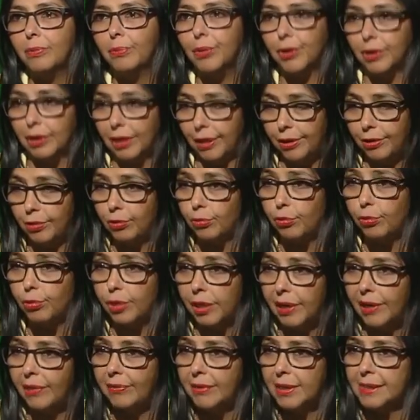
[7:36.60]
porque de
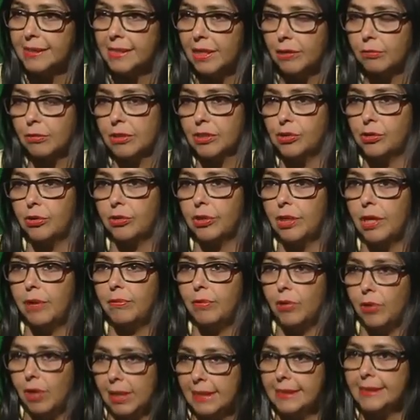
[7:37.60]
ocurrir una situación
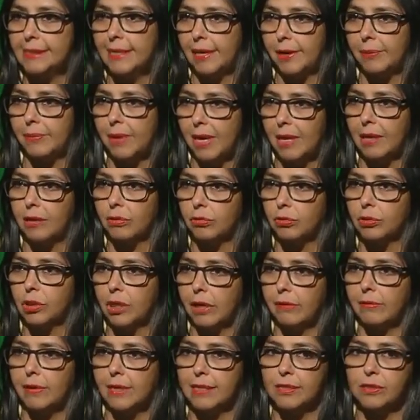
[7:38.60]
de violencia armada
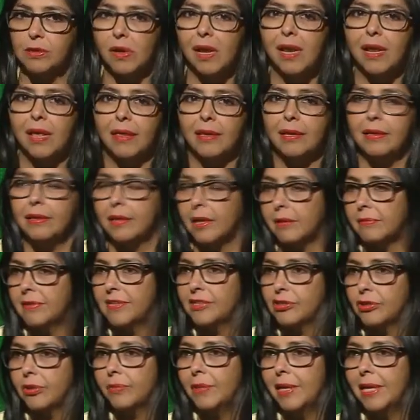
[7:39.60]
contra Venezuela, de
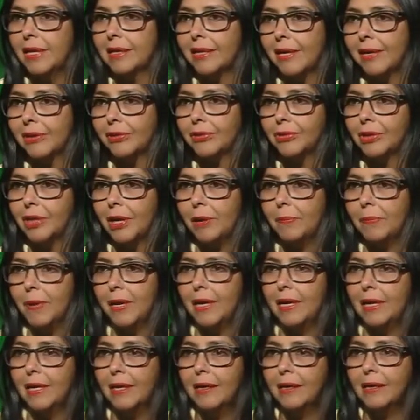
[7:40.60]
intervención militar contra el
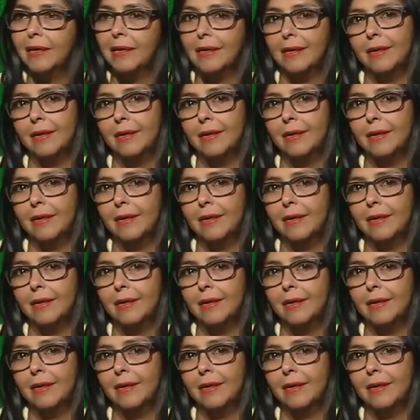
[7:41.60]
país,